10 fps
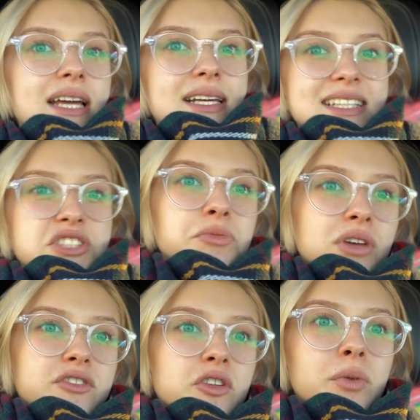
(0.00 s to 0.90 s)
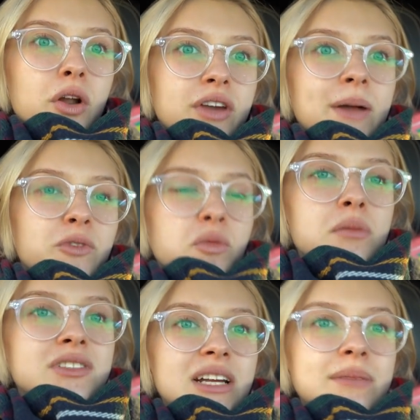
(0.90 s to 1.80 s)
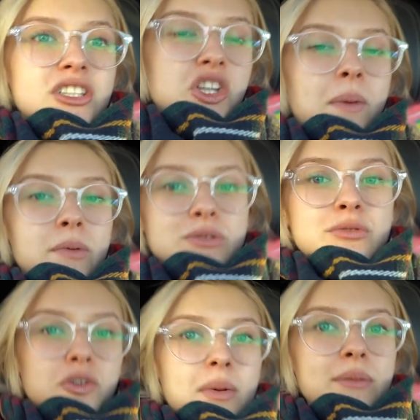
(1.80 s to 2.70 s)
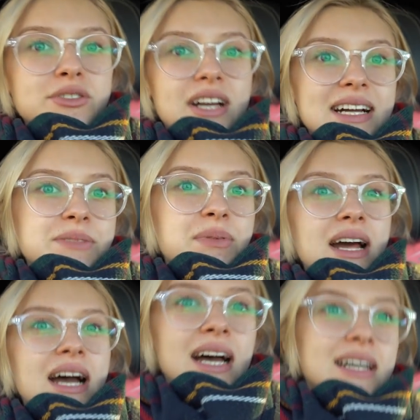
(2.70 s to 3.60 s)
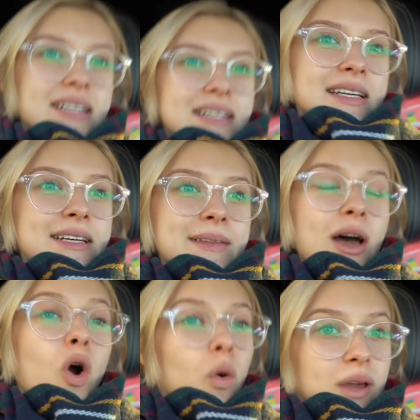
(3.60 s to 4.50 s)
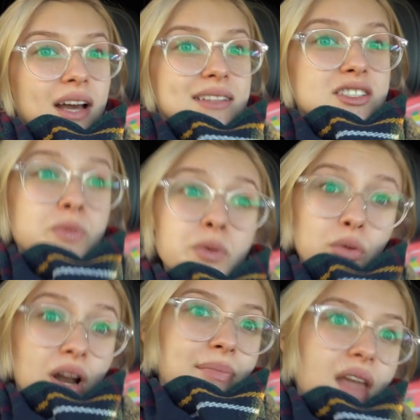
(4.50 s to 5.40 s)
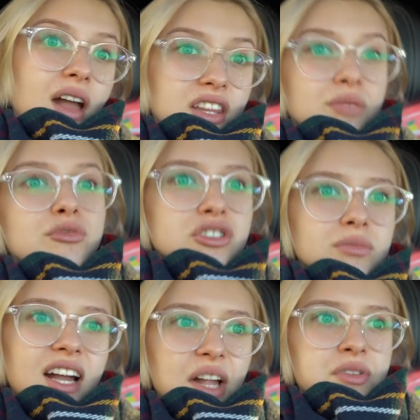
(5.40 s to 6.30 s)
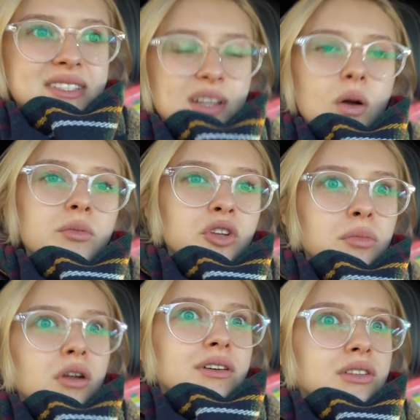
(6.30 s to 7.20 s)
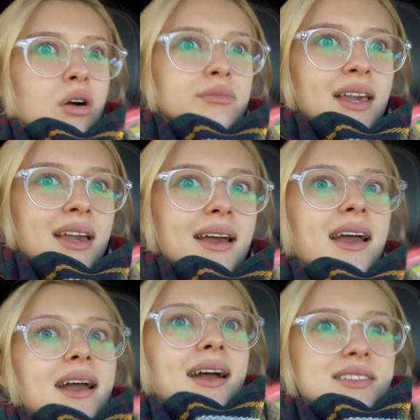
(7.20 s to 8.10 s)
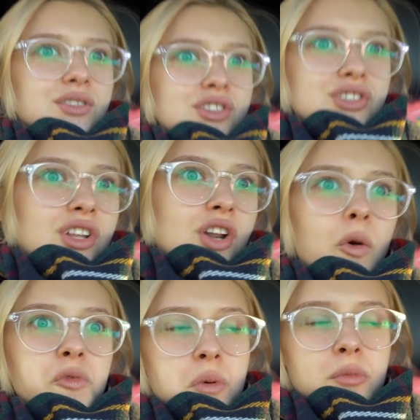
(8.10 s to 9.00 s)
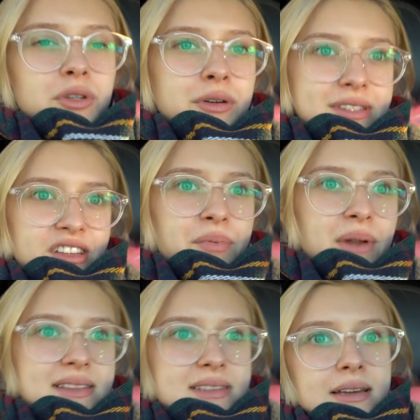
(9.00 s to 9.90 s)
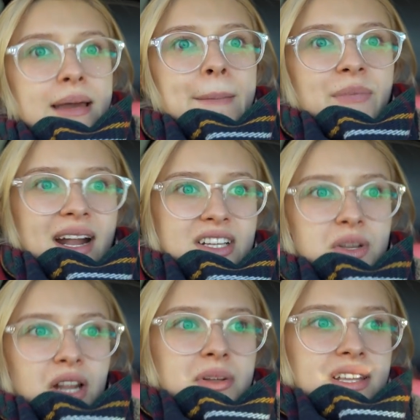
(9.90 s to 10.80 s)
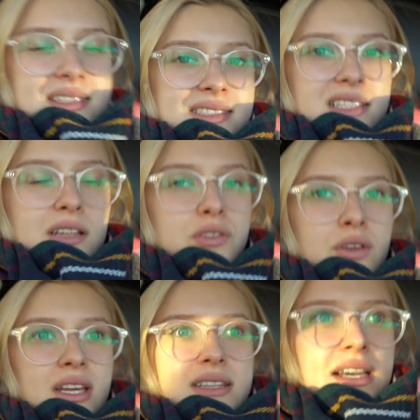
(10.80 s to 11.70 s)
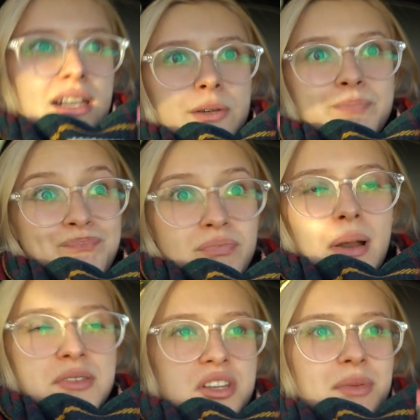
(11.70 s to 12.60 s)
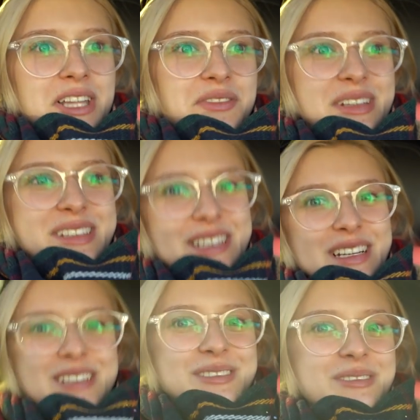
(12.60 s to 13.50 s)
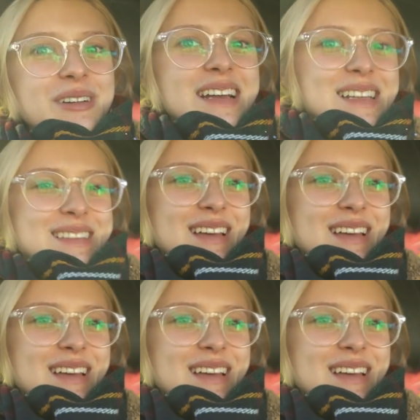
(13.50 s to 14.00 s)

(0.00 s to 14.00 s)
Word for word: Jak jesteśmy tutaj w Dąbrowie, to mamy najbliżej po prostu do babci Kacpra e, na obiad z biura. Nie musimy jechać przez całą Dąbrowę do mnie, e, coś jeszcze robić, bo moi rodzice w pracy, a Kacper jak ma teraz dietę, no to jednak babcia ma najwięcej czasu z